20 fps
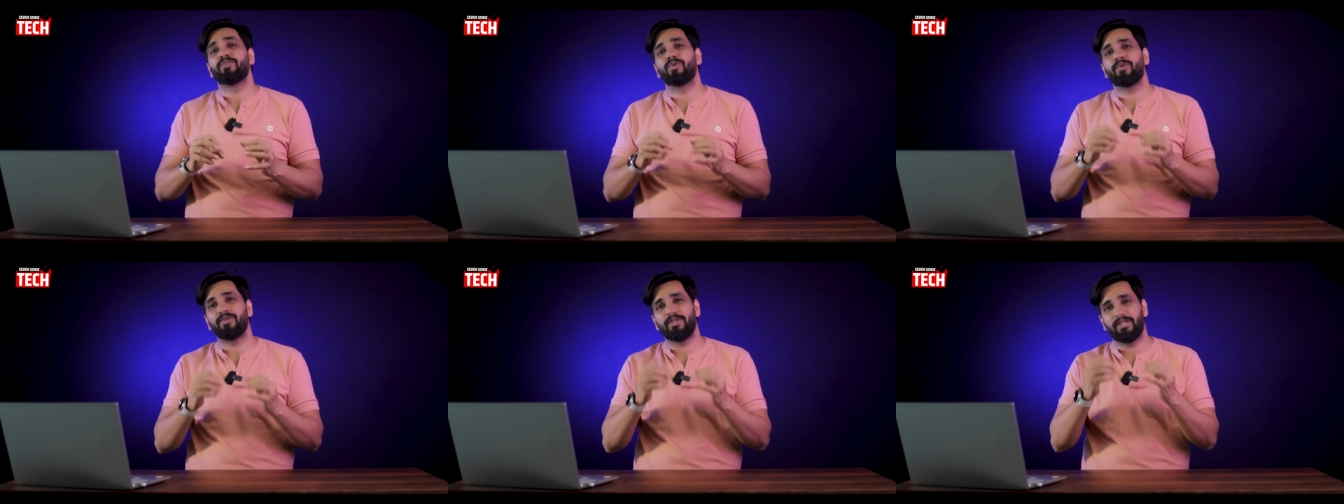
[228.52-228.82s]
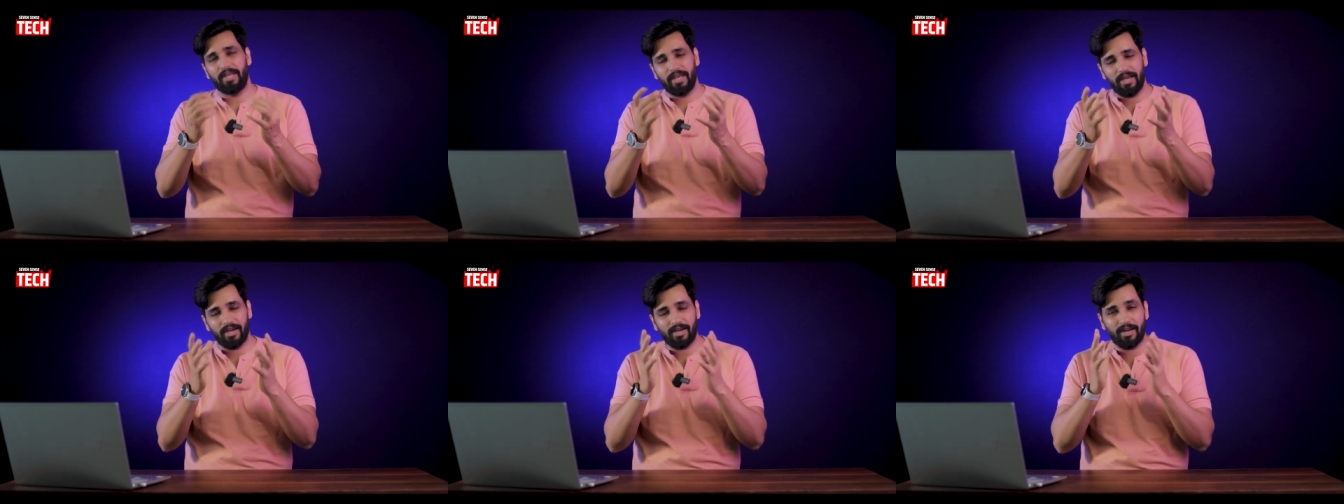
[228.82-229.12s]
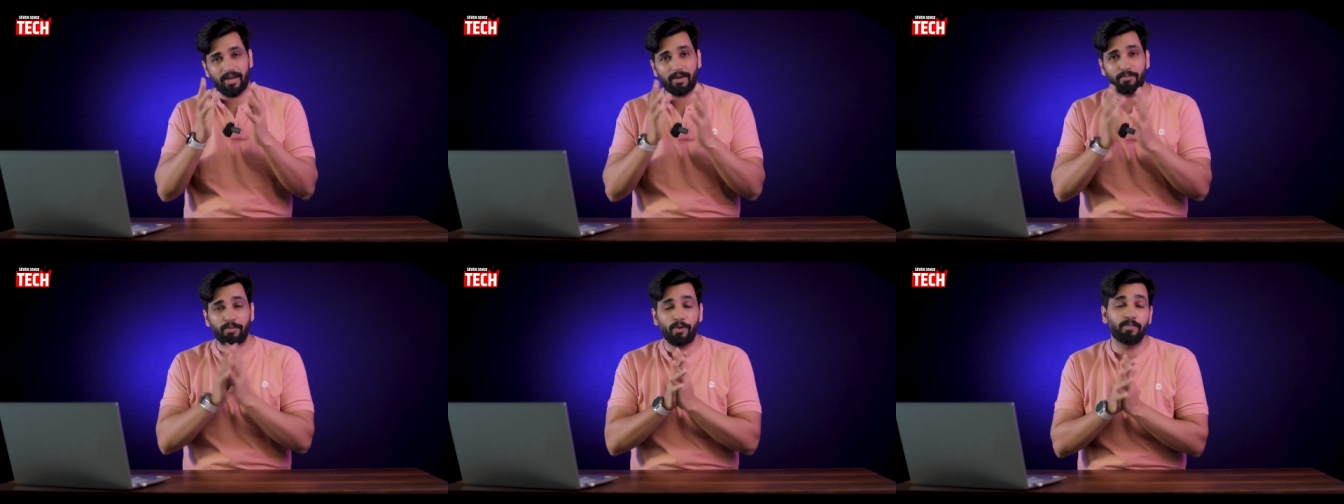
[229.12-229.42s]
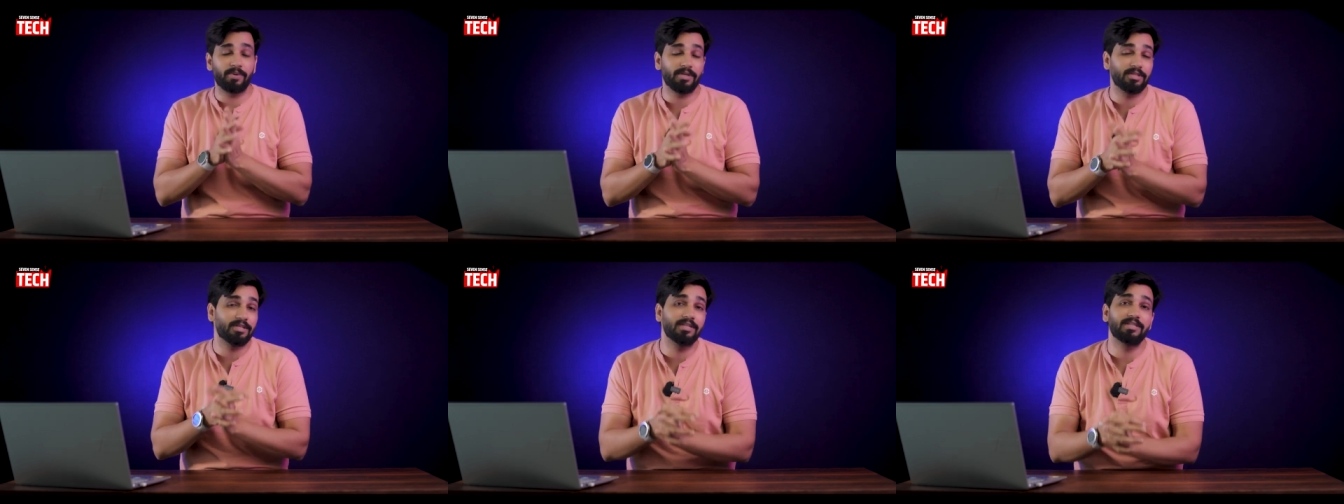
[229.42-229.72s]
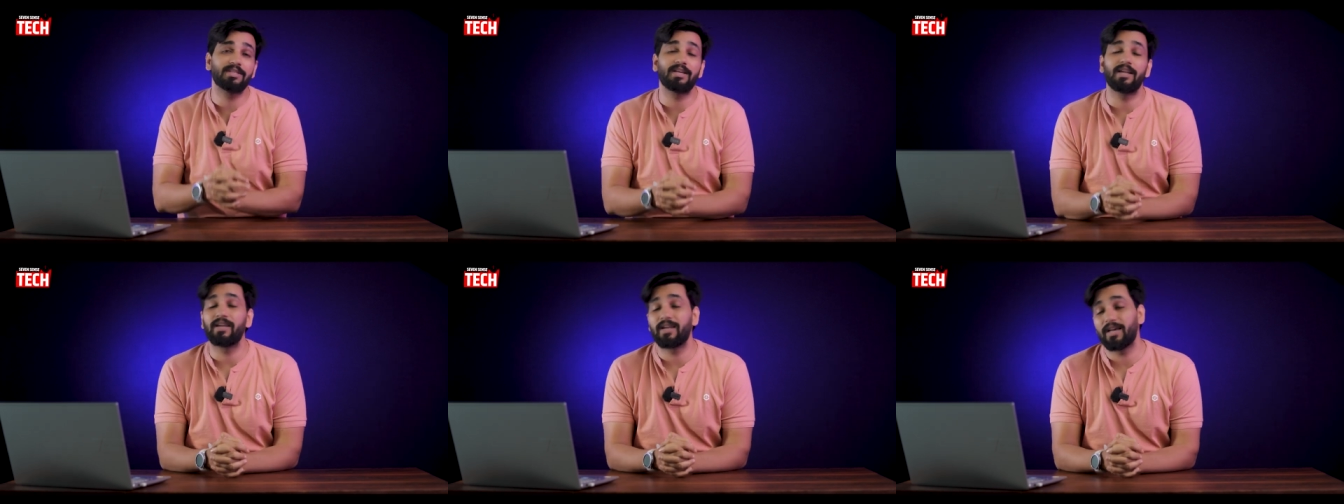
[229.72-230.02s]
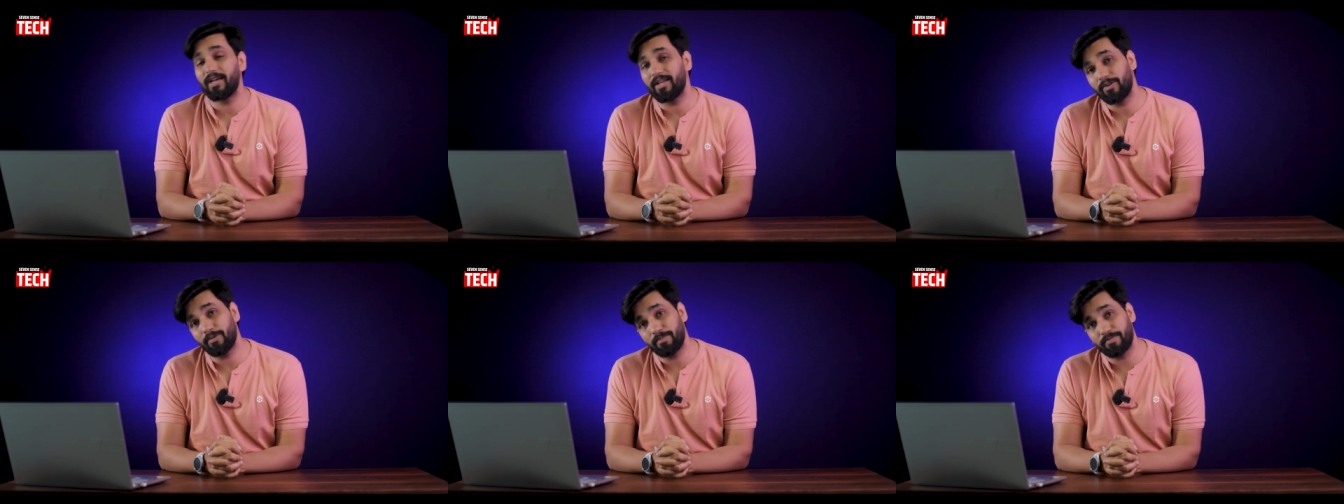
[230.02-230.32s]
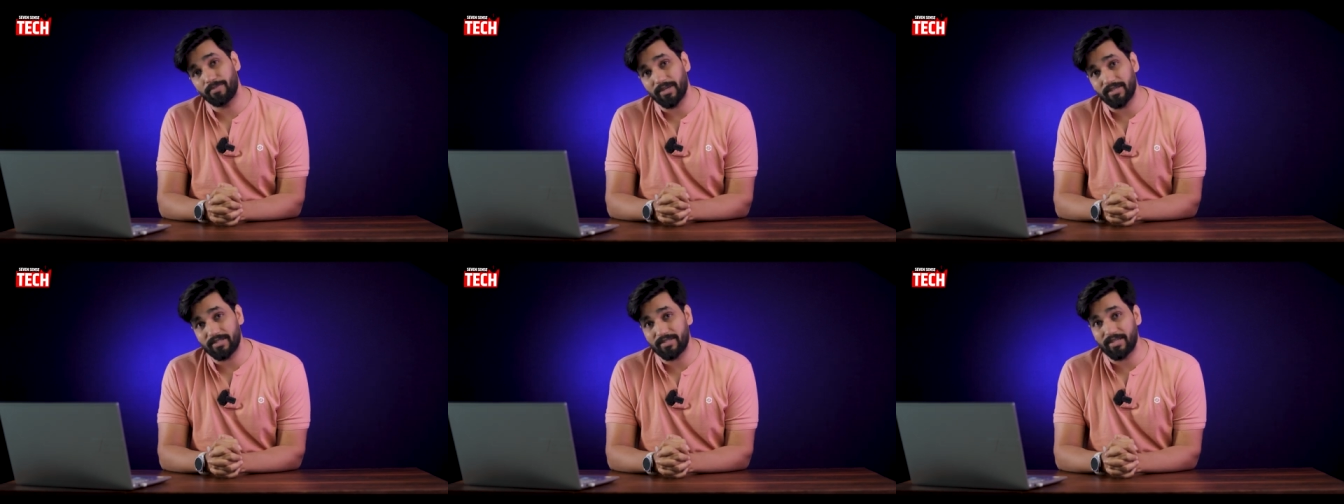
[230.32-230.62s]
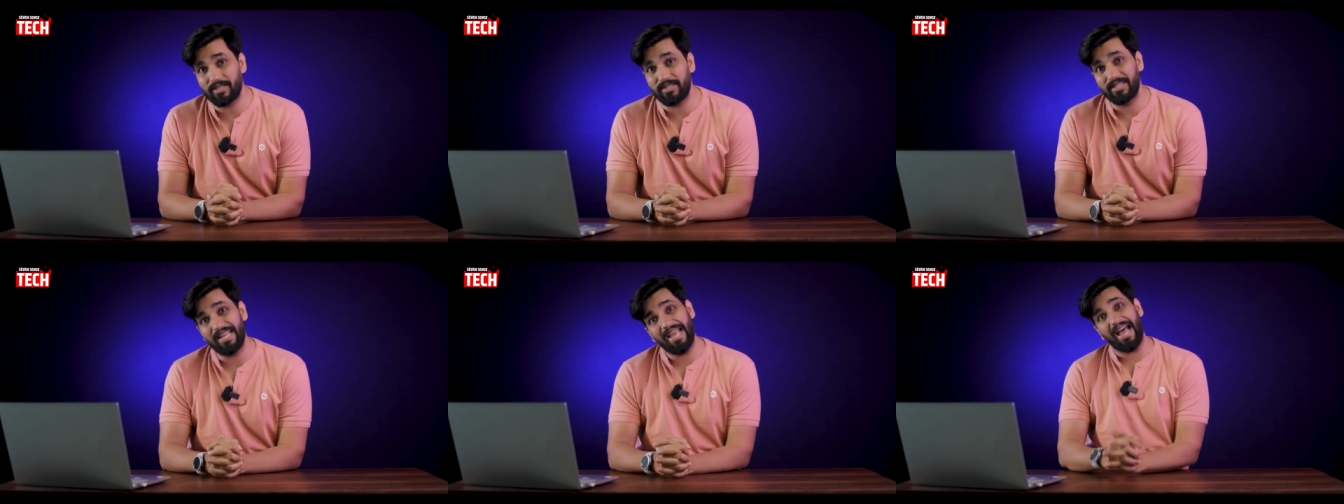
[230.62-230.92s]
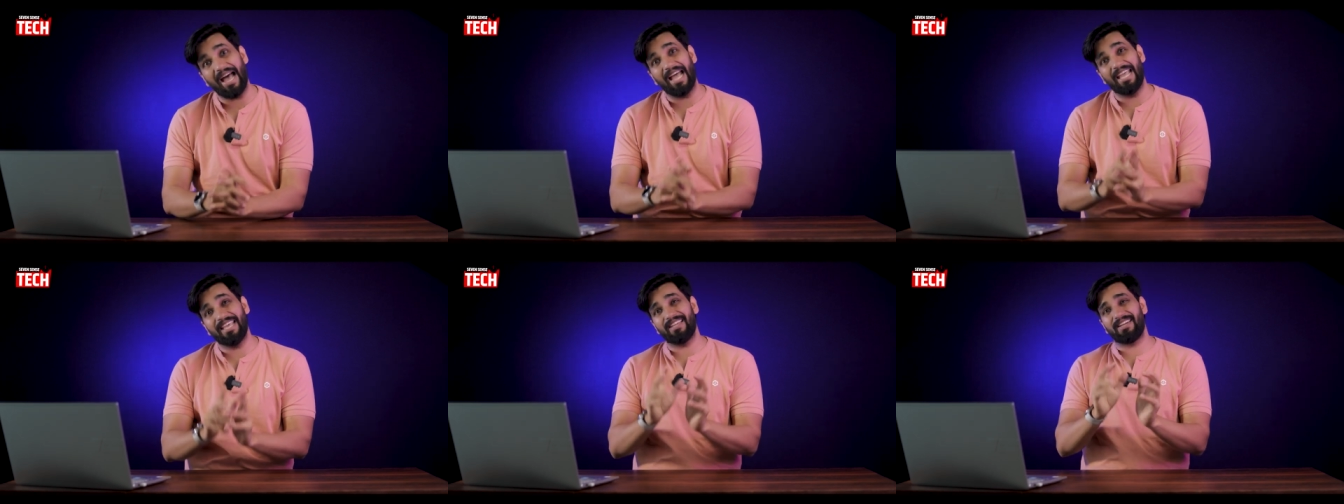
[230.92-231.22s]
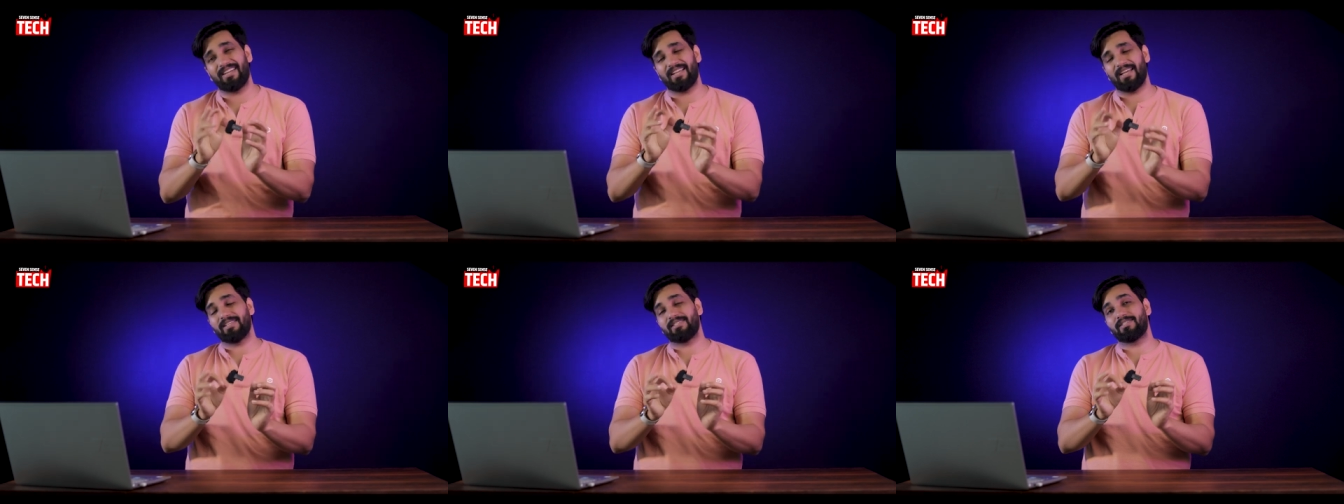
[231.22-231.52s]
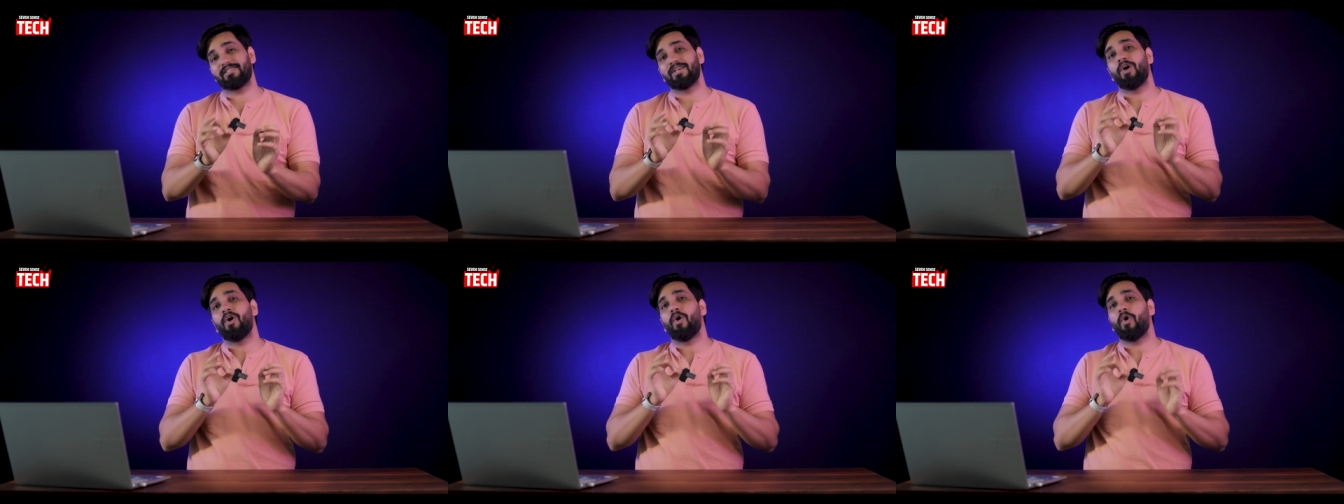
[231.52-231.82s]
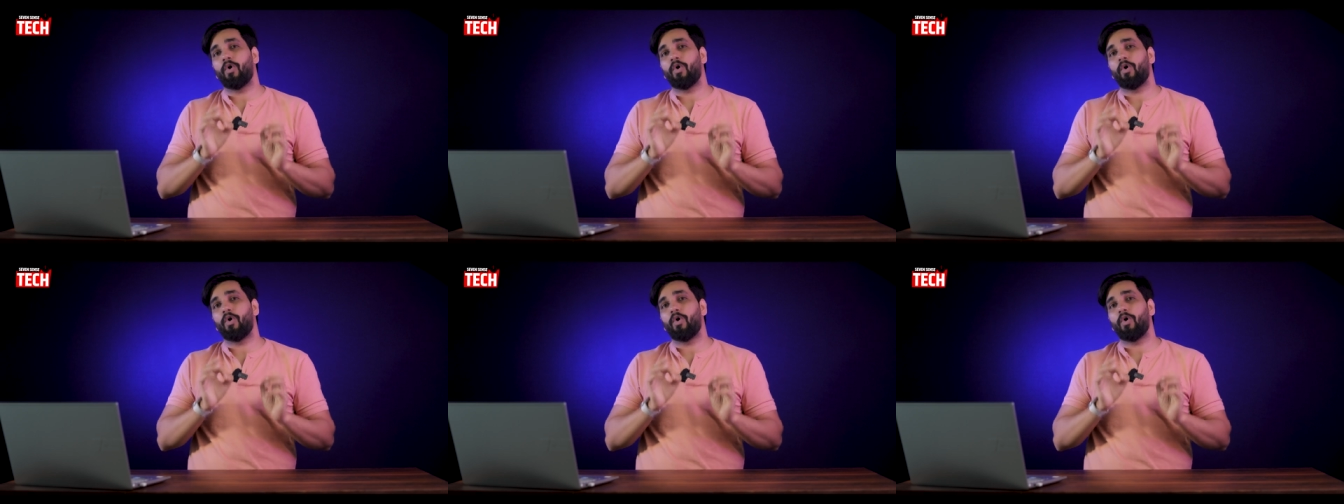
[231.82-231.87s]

तो ये अगर आपको परचेज करना है तो कर सकते हैं हाई रेस